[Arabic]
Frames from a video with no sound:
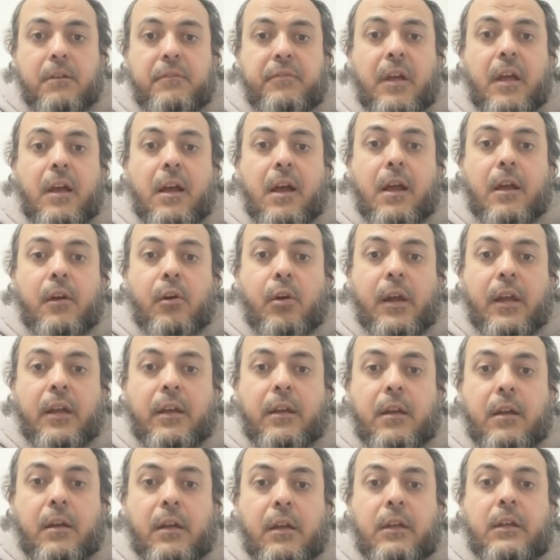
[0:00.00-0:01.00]

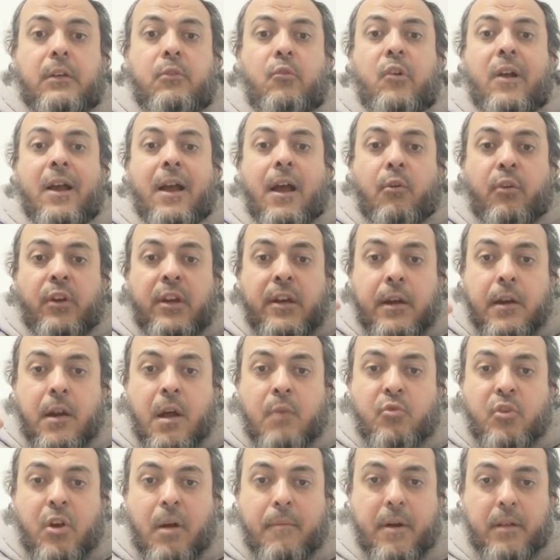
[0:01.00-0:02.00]
فحجك أو
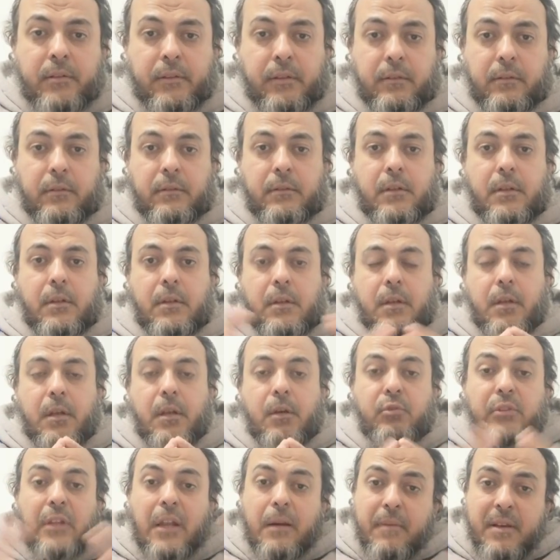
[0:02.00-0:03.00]
إحرامك باطل
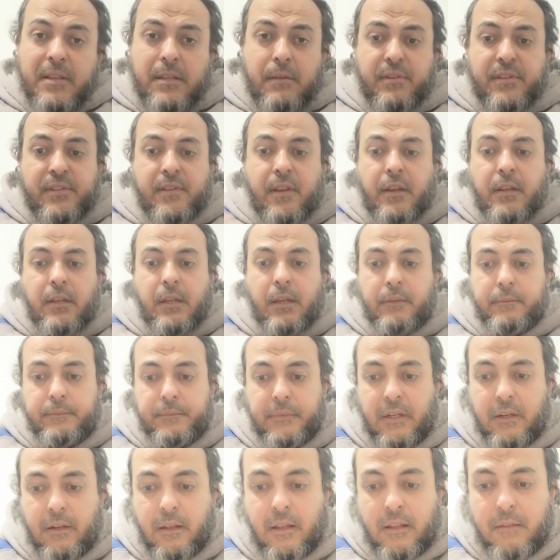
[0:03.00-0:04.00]
وده المذهب الصحيح
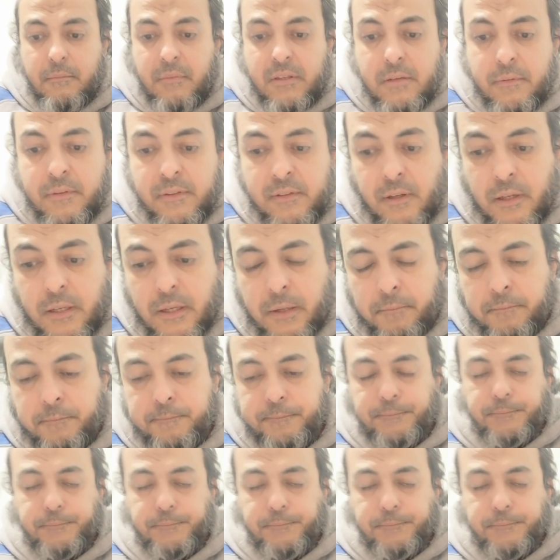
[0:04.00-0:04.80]
المذهب الصحيح